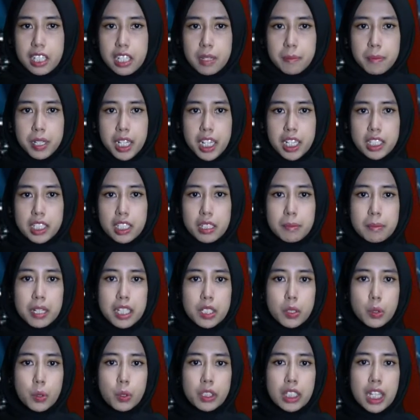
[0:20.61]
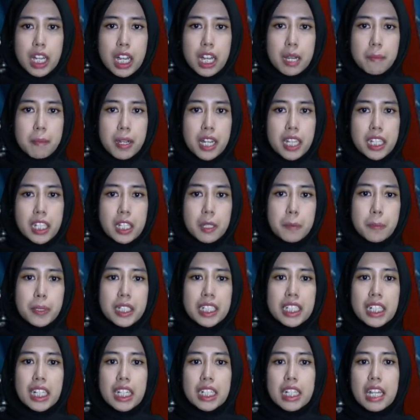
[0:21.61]
berhasil masuk tahap akhir
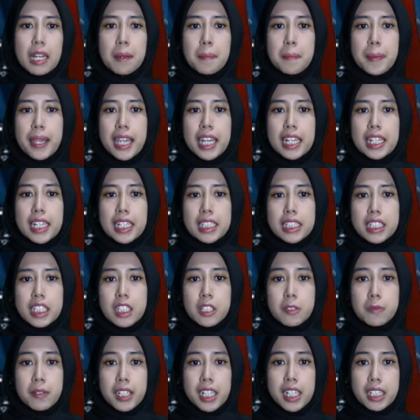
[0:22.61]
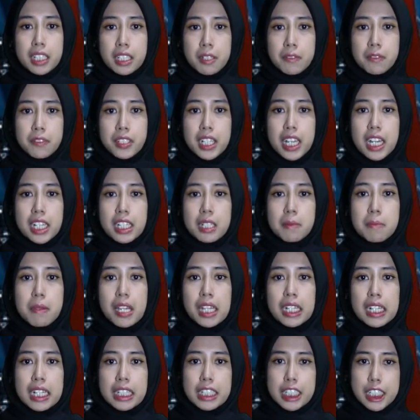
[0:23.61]
penilaian PNS inspiratif dari
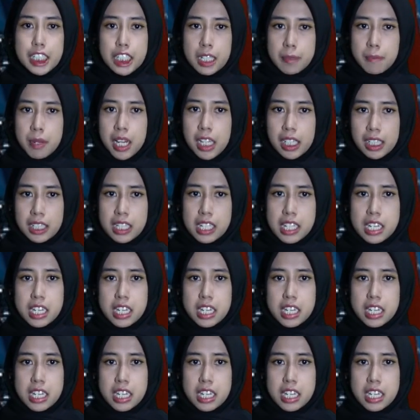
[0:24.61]
BKD Jabar.